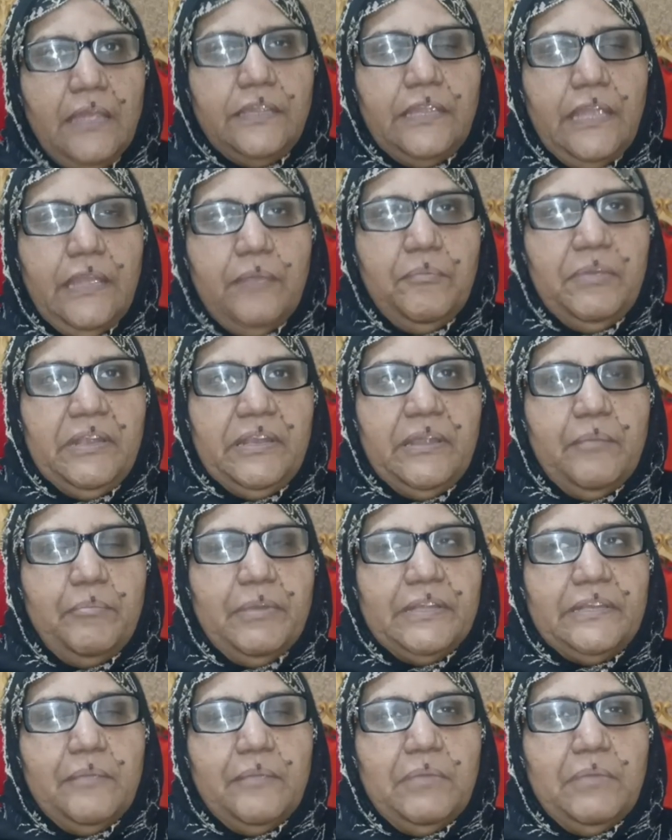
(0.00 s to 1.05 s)
ये मेरी
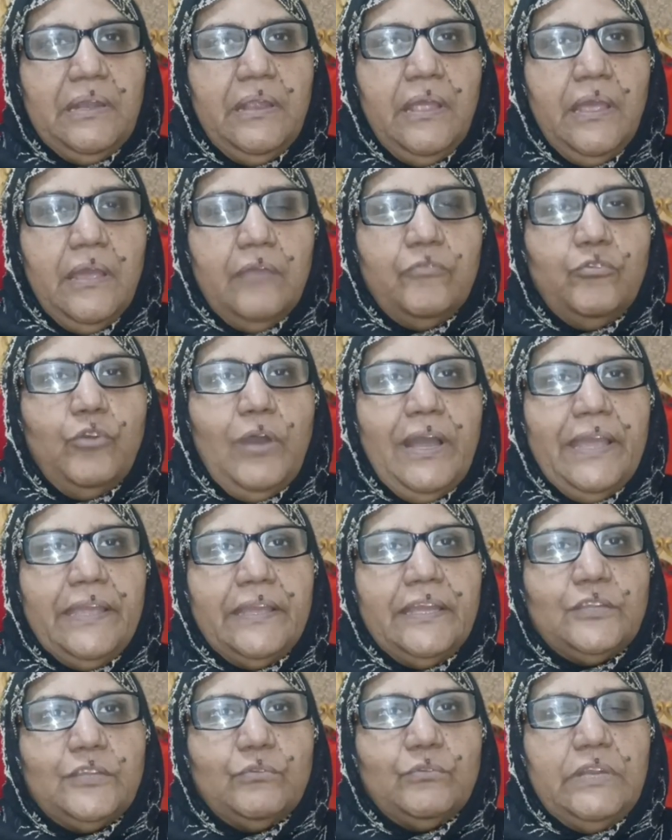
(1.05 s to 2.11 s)
अब्बा जी अम्मा वो
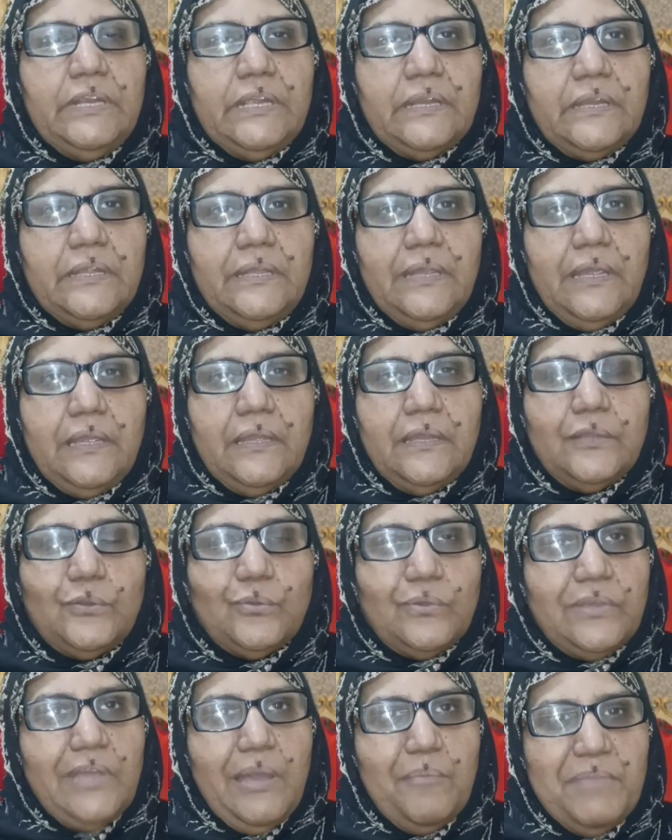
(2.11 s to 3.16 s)
आएंगे तो वो लेके जाएंगे तो
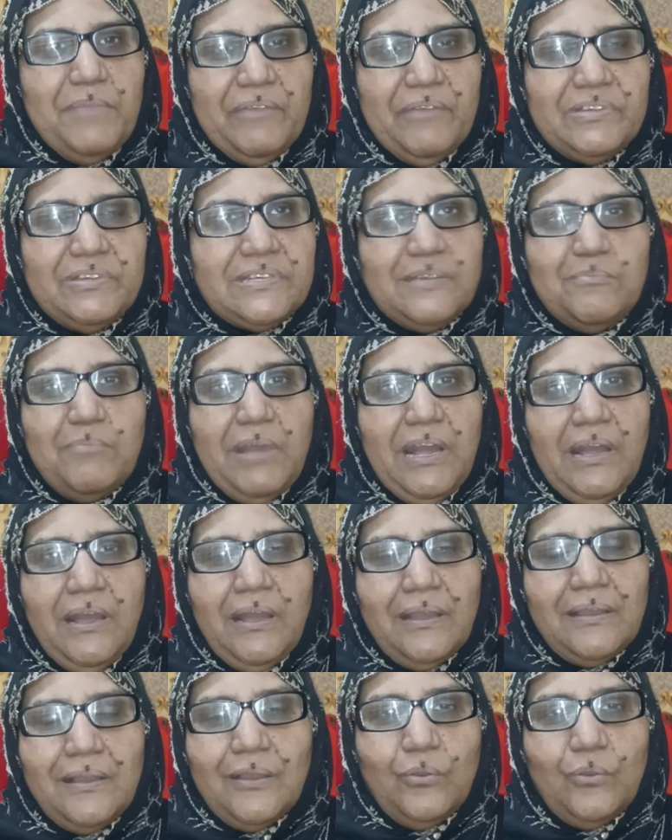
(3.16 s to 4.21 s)
क्या मैविश की
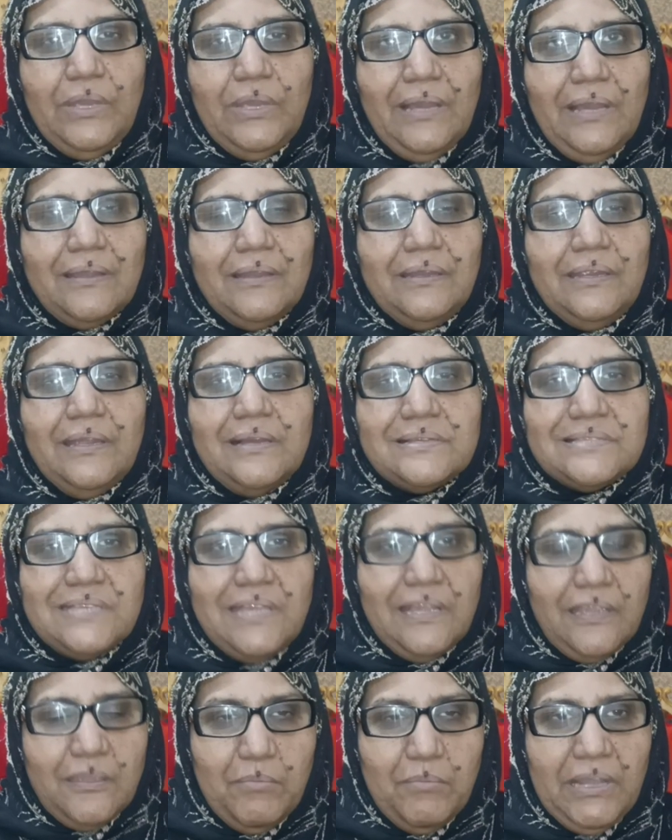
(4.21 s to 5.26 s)
माँ का कोई हक नहीं
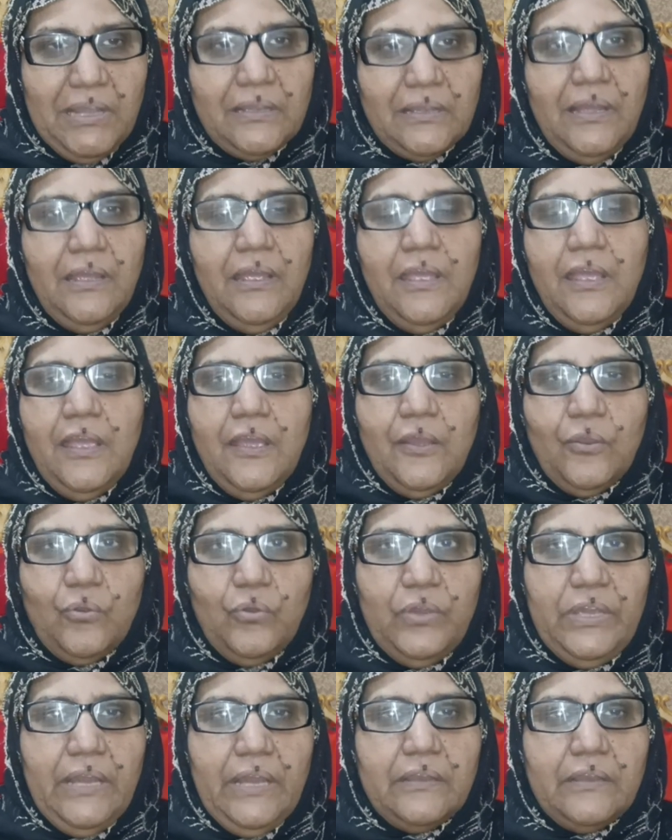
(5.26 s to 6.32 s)
आसिफ की माँ का
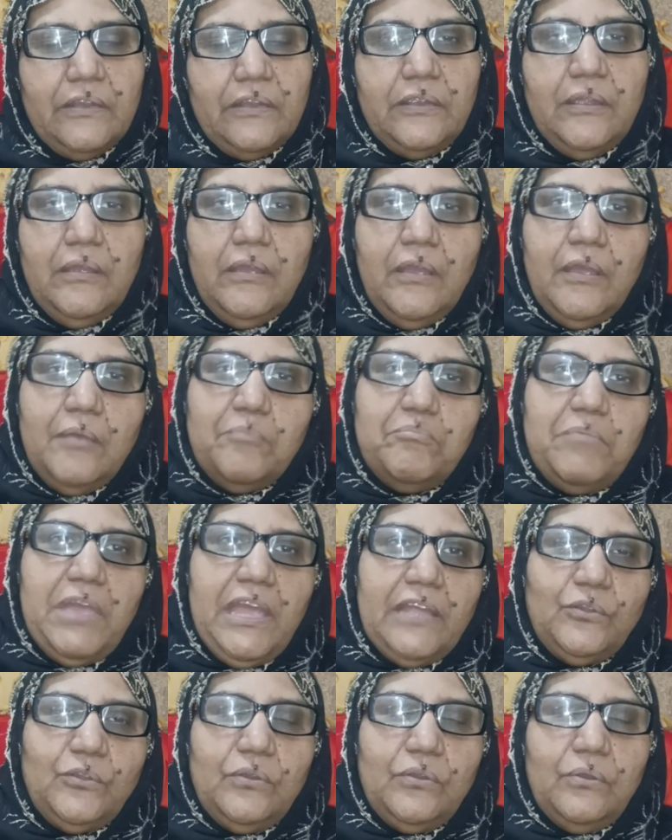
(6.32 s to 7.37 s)
कोई हक नहीं है
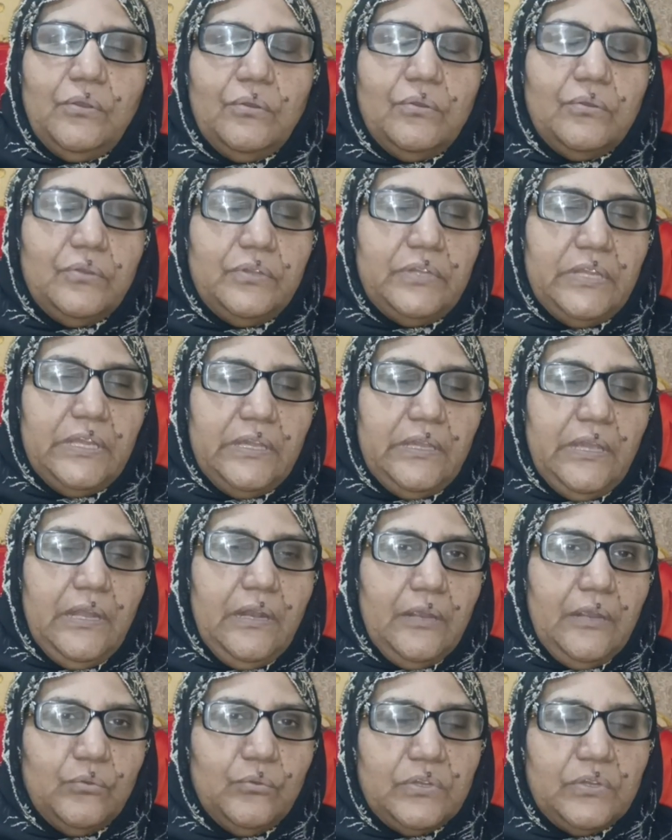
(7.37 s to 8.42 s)
मैं तो इन लोगों को देख के
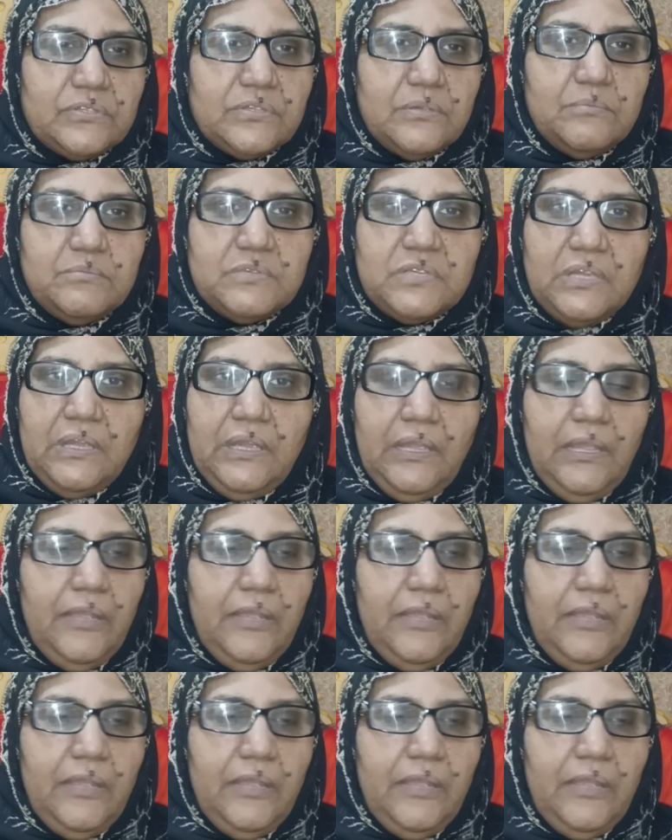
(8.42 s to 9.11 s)
रानू कसम से